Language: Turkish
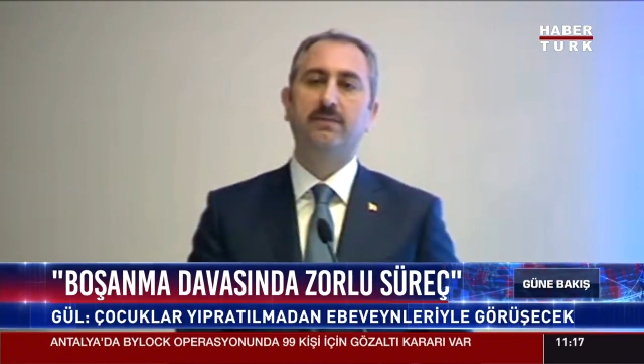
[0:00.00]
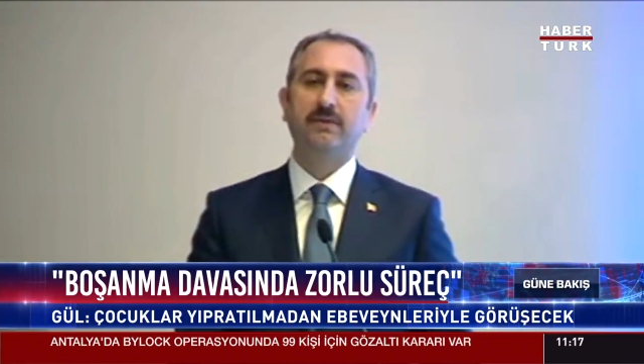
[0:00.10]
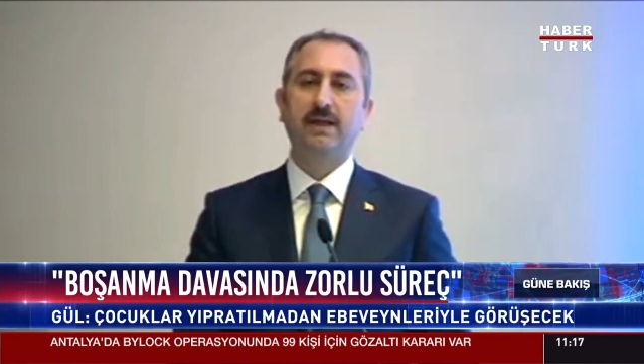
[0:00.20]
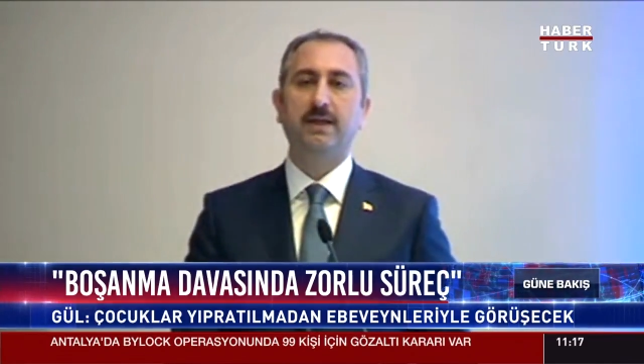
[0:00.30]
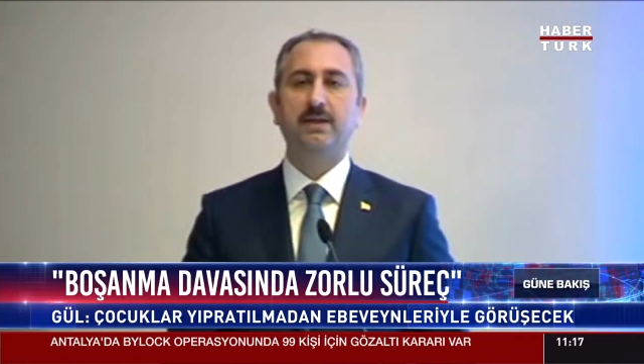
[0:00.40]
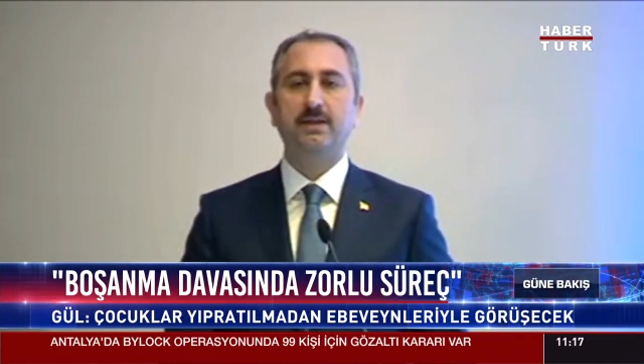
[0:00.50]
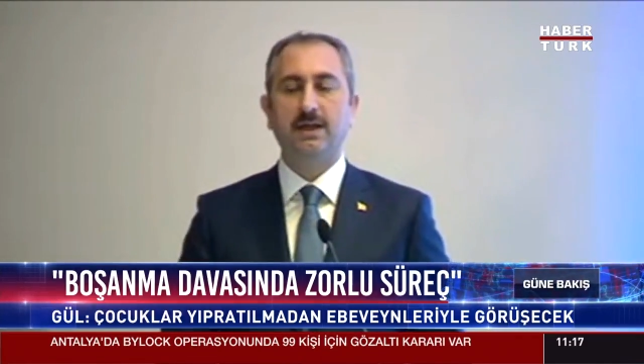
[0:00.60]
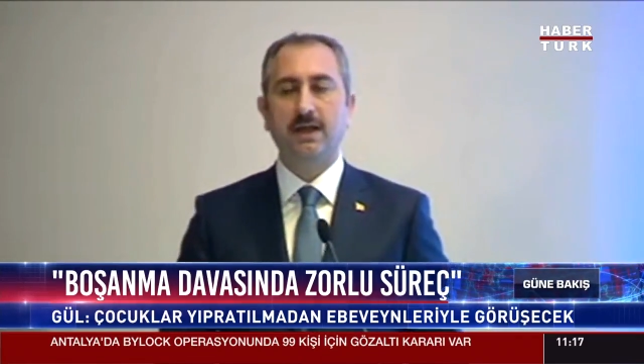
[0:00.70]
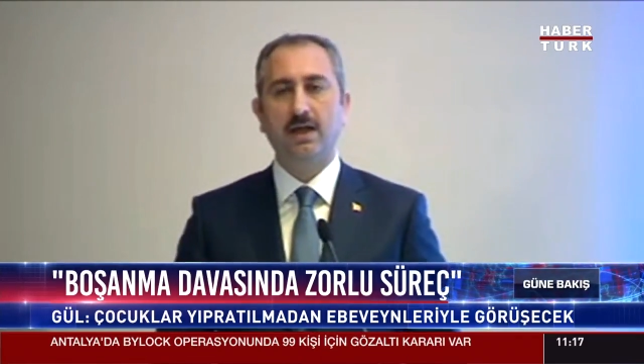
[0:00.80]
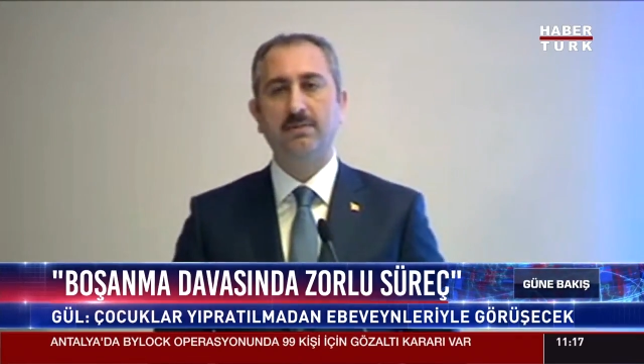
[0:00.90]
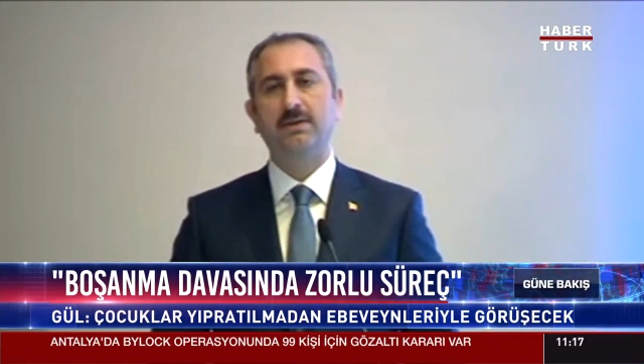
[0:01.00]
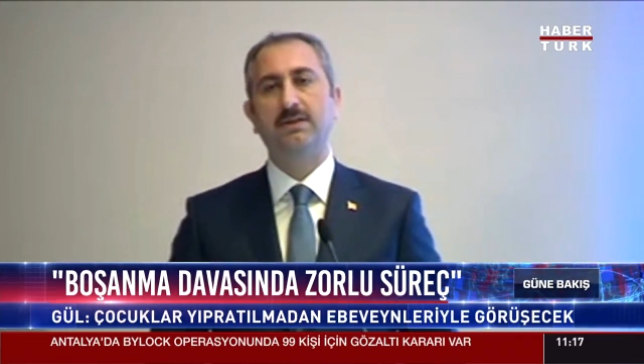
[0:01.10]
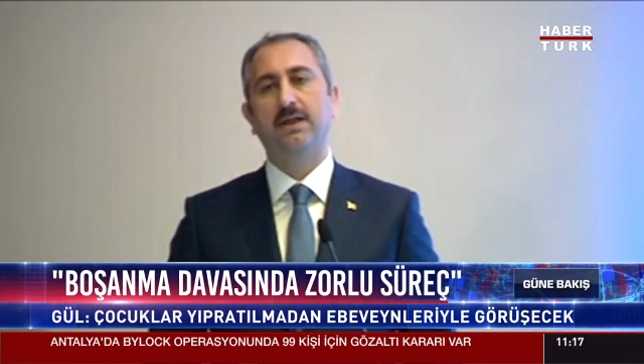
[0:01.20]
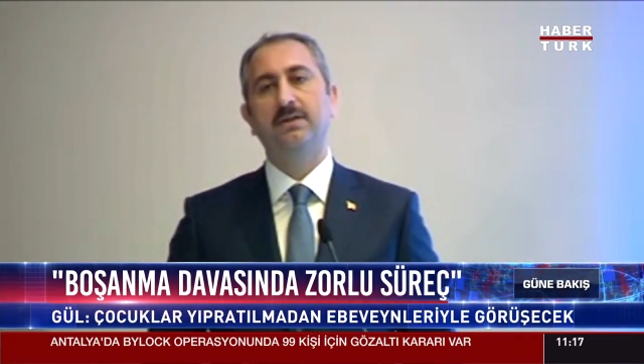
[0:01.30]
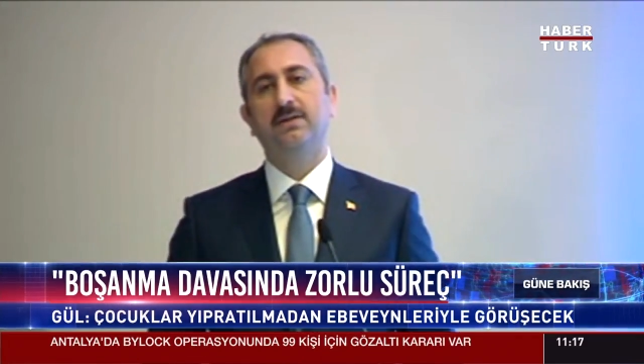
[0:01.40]
ve yara
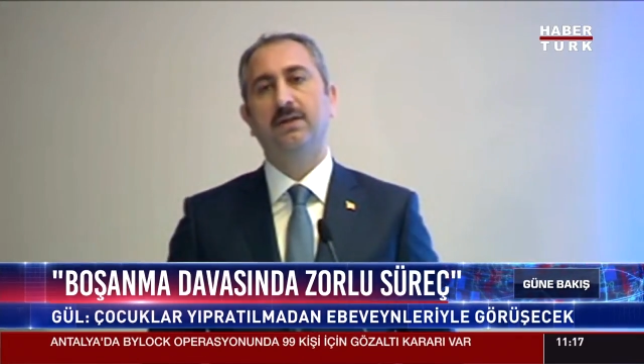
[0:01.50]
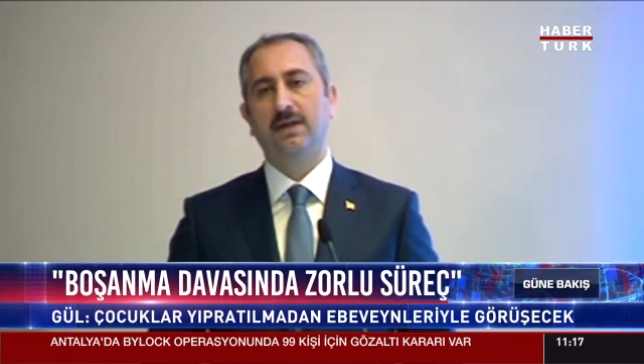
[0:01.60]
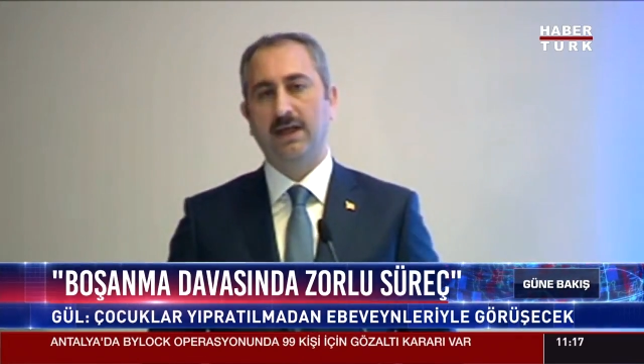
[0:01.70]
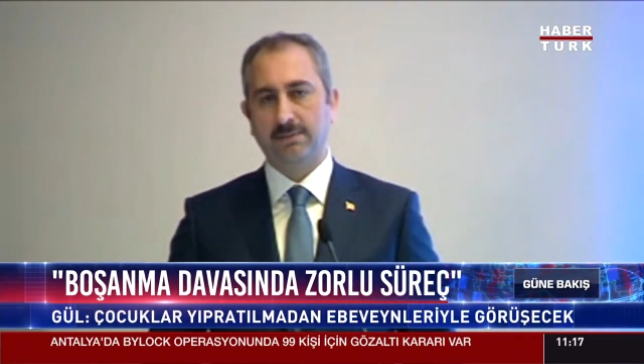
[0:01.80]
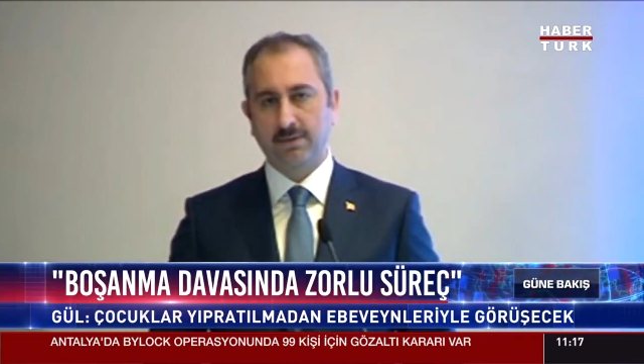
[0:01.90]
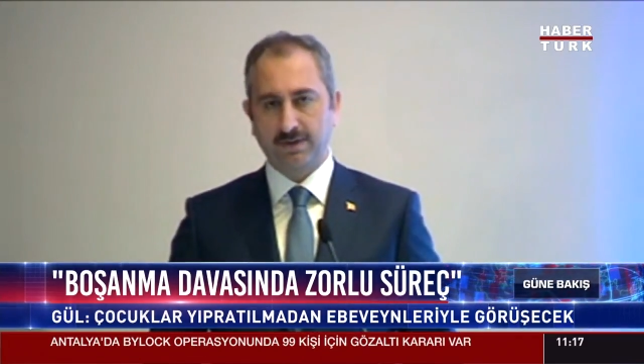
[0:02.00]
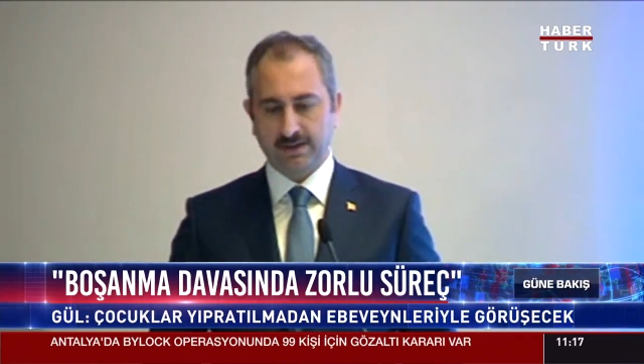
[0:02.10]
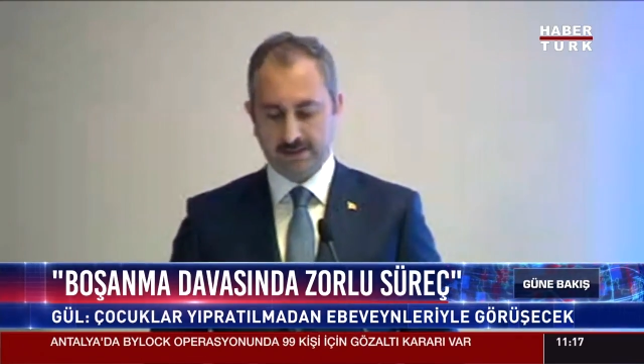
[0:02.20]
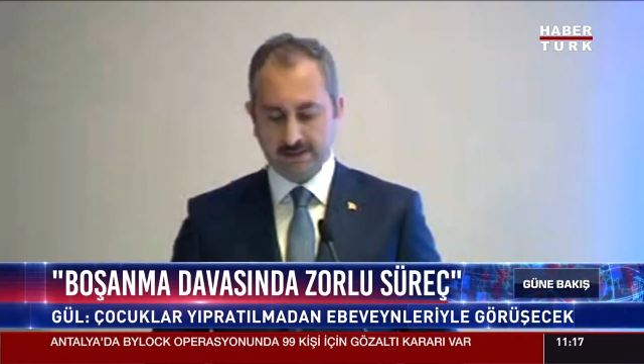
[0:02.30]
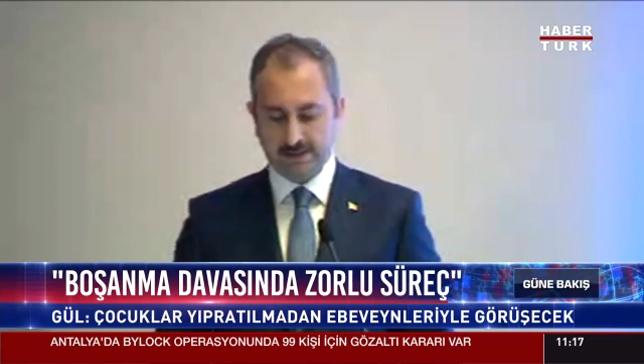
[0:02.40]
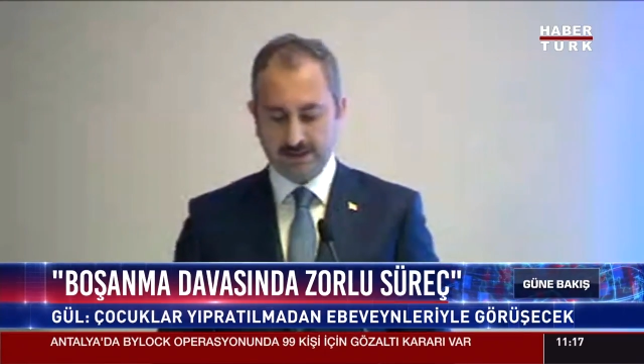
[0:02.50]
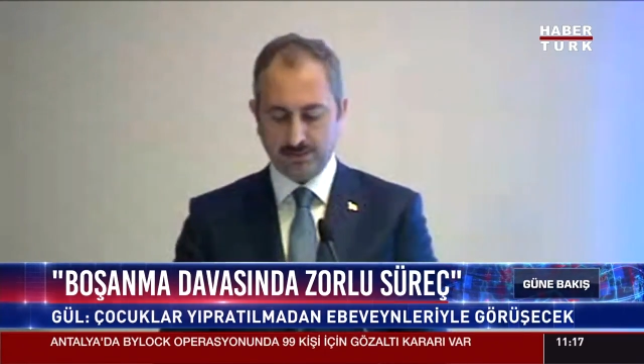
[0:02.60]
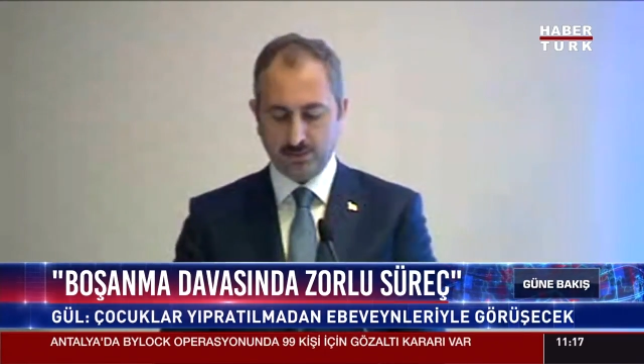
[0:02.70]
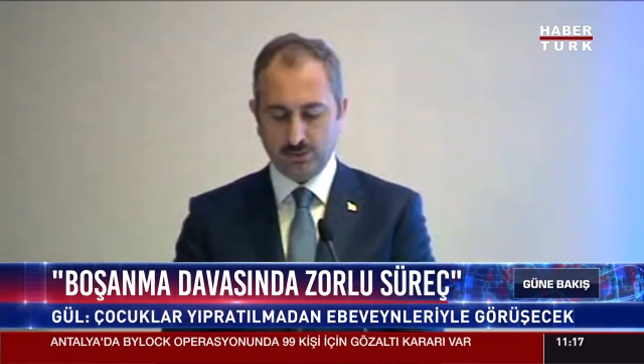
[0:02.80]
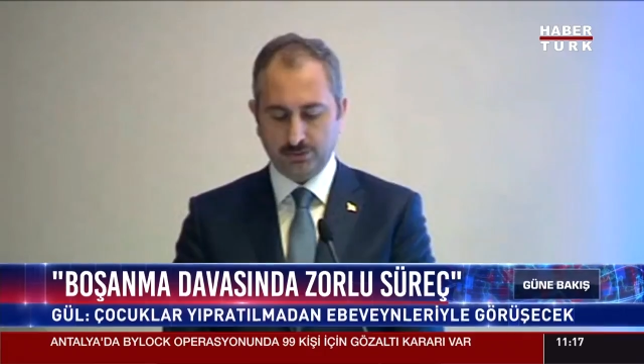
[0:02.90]
almadan ebeveynleriyle
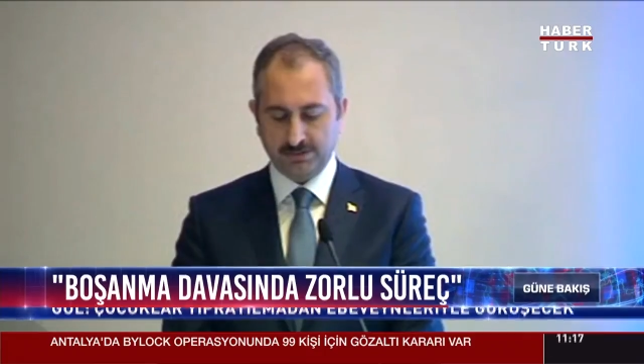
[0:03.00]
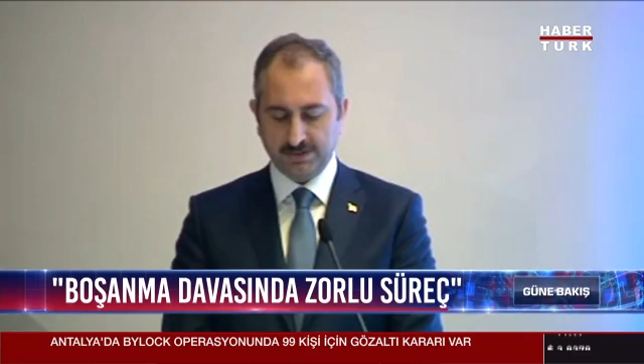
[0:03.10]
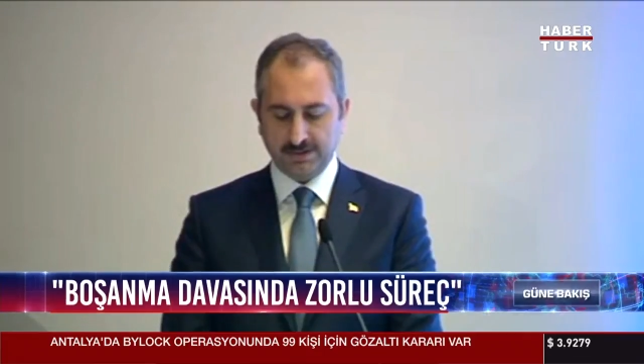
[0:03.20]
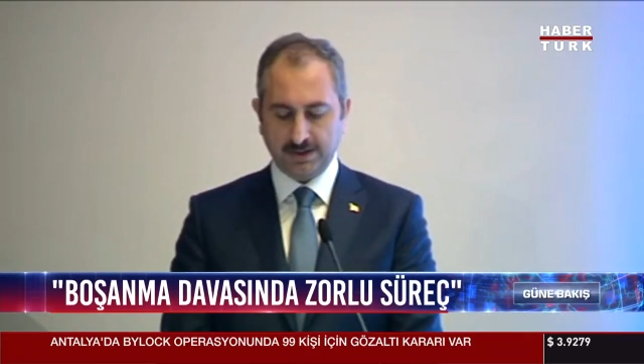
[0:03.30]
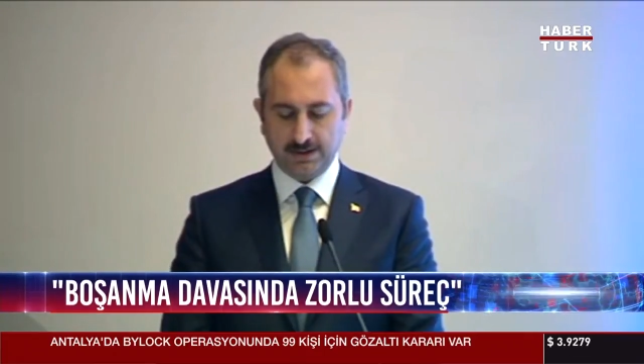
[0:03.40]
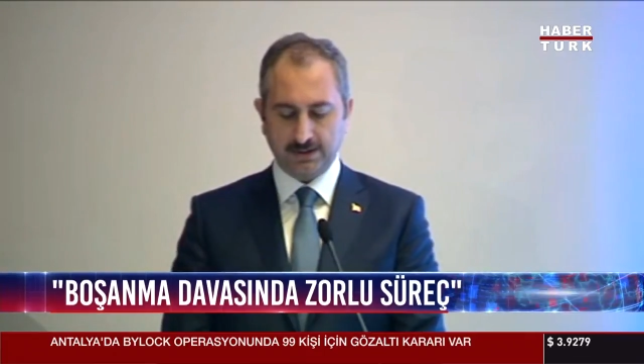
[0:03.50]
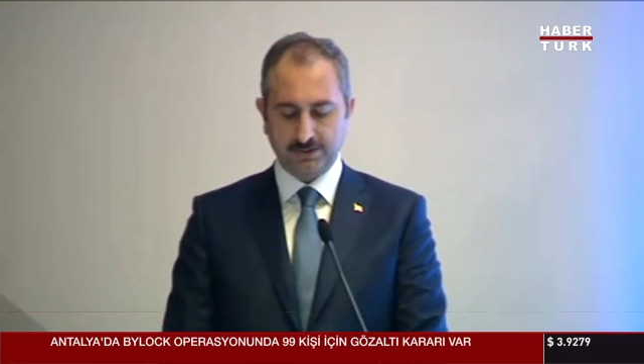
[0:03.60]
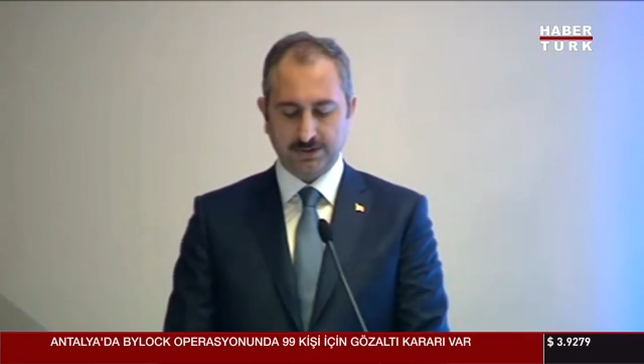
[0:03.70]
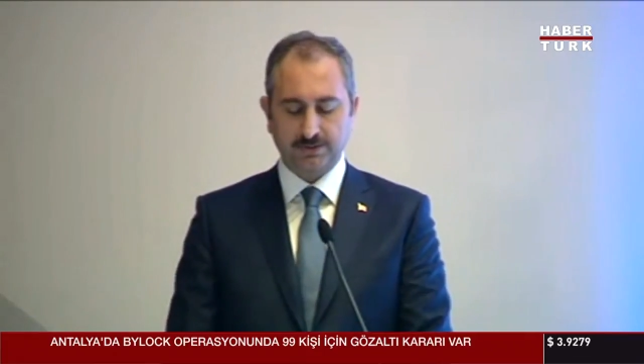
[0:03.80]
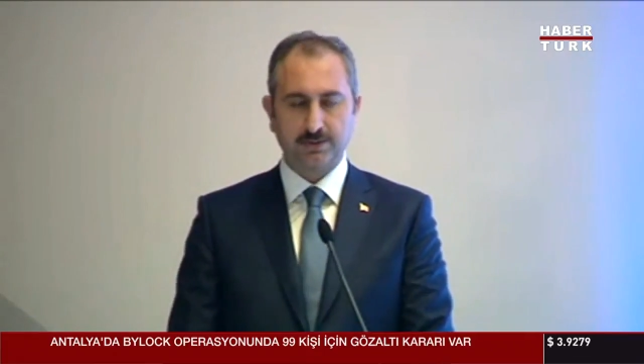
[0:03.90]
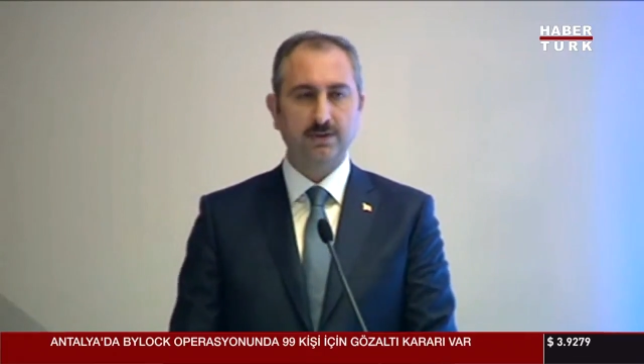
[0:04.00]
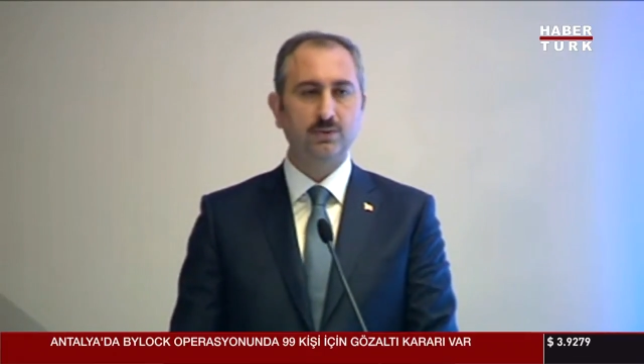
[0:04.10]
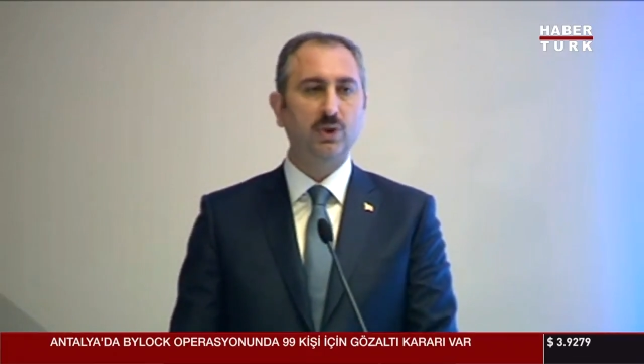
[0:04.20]
görüşmesi sağlanacaktır.